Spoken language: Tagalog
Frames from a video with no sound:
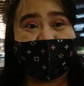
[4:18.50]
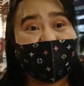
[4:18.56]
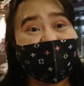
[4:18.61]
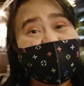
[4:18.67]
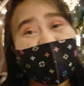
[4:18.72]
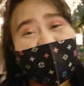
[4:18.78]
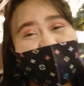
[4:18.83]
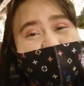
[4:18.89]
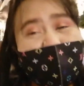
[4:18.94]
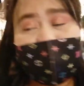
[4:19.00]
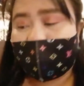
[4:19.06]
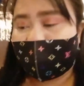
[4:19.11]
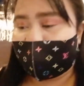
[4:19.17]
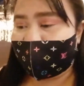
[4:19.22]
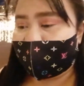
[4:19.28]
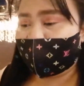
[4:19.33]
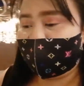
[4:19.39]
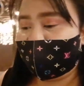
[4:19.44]
Pero hindi kami
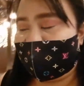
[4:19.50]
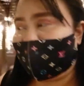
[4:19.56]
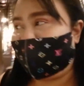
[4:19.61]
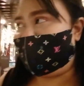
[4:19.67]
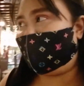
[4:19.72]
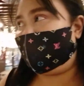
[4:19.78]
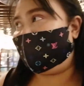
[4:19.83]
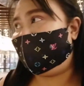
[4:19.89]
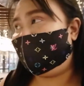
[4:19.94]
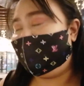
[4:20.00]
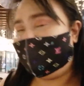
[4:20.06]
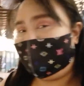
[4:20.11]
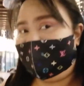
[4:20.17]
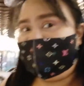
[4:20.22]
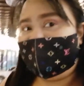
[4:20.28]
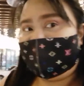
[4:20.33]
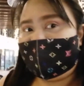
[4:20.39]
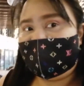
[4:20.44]
magpapagabi ngayon.
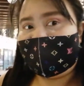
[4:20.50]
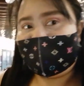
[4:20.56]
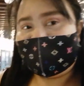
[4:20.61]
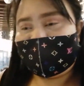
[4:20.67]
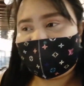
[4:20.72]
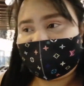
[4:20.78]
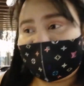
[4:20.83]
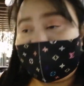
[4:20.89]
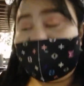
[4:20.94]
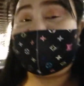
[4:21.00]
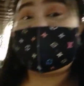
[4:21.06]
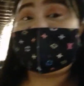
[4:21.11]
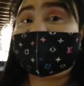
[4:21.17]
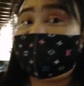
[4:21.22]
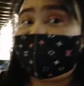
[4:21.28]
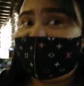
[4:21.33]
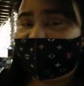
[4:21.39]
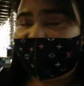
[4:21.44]
Gabi na.
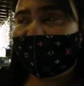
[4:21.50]
gabi